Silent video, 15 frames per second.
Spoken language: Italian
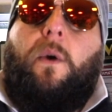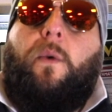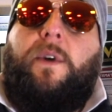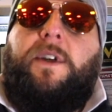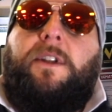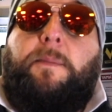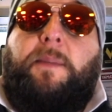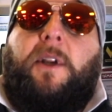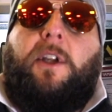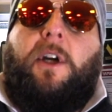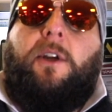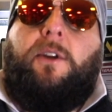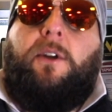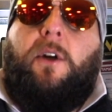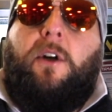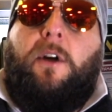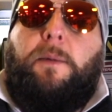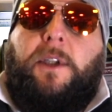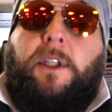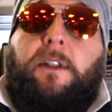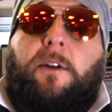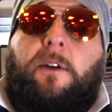Questo prodotto lo
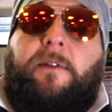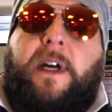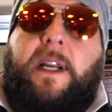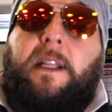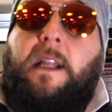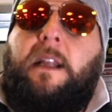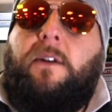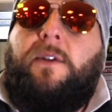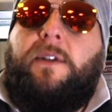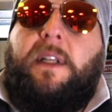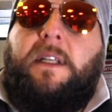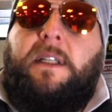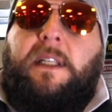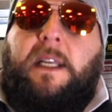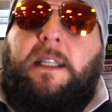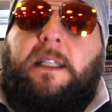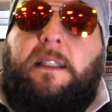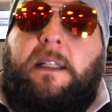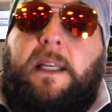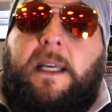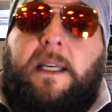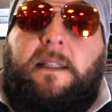potete trovare nella nostra sede a
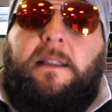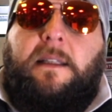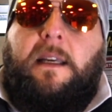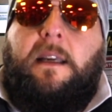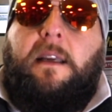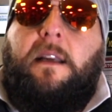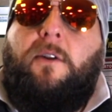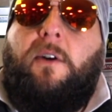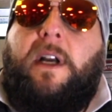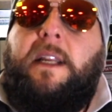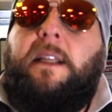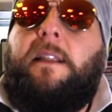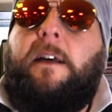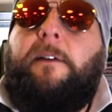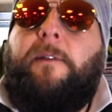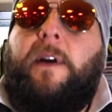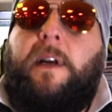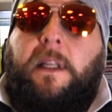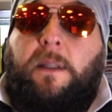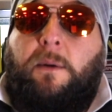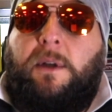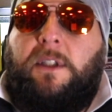Trieste, in località
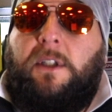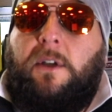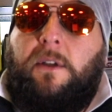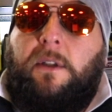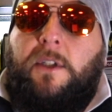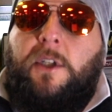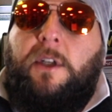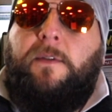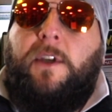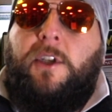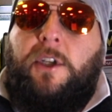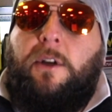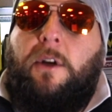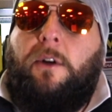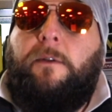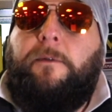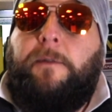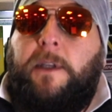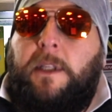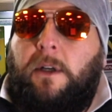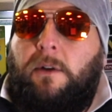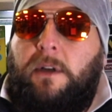Fernetti 14, vicino al
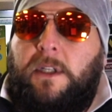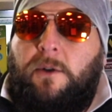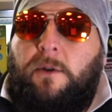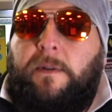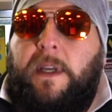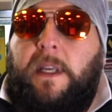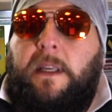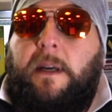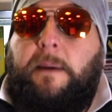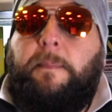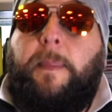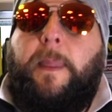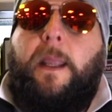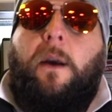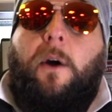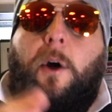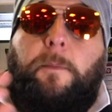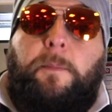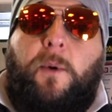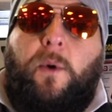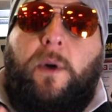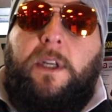confine con la Slovenia,
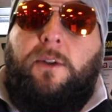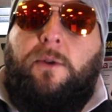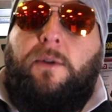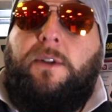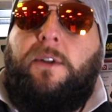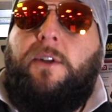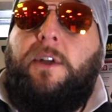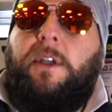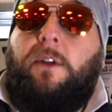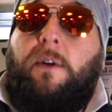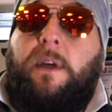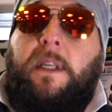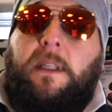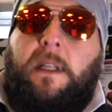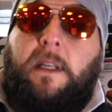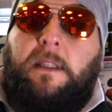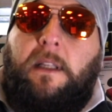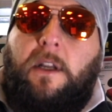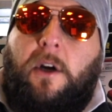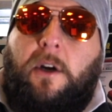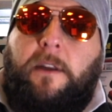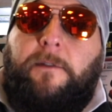oppure sul nostro sito internet
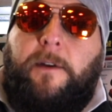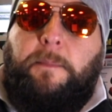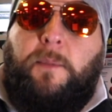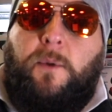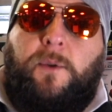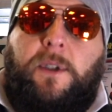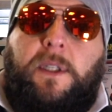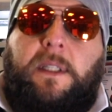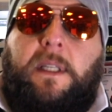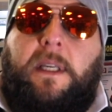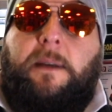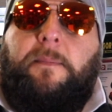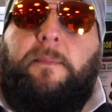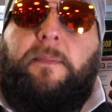lorifar.it.